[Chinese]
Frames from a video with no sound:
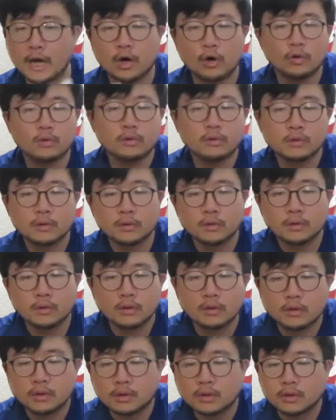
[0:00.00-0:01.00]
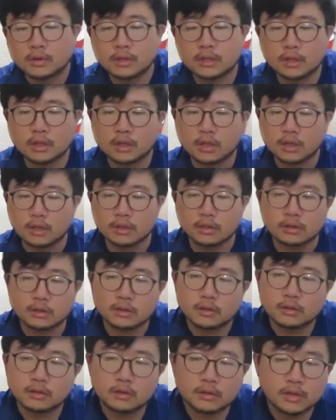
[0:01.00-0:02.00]
好，这个可能
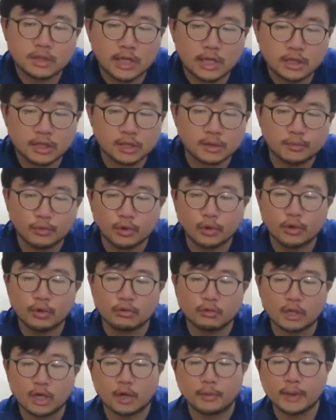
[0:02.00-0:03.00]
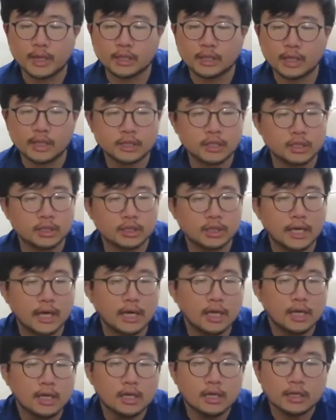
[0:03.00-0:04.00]
暂时不用到。那其实
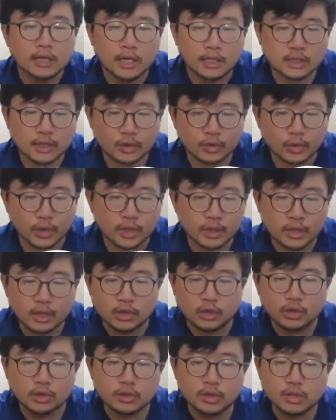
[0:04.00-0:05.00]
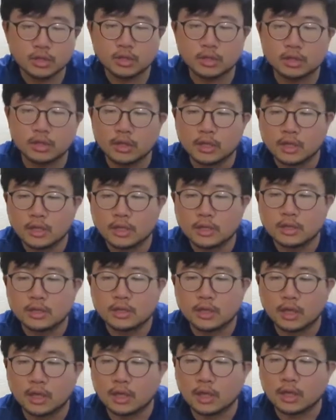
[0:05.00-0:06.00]
它它这个原理就是，
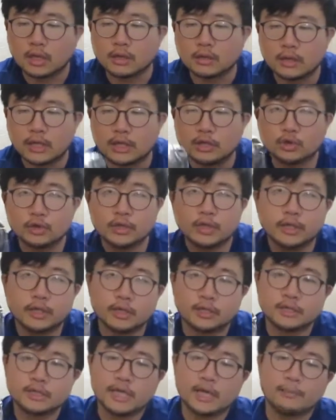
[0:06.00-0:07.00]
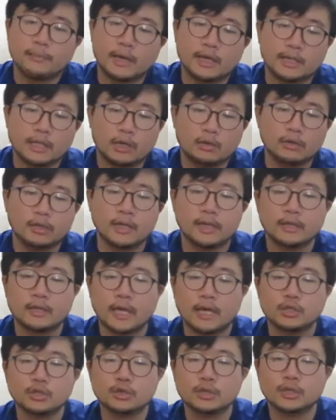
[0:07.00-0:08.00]
嗯，它就是一个这样嘛，然后它
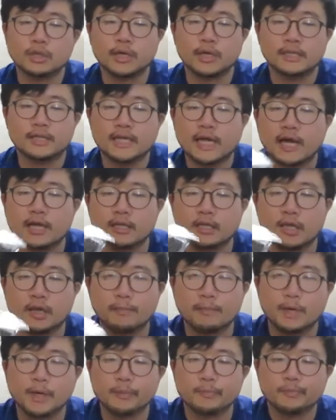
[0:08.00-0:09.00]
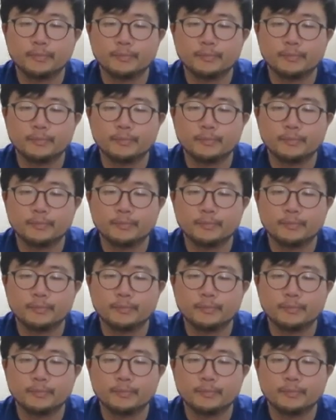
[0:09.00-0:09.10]
它就是可以插电嘛。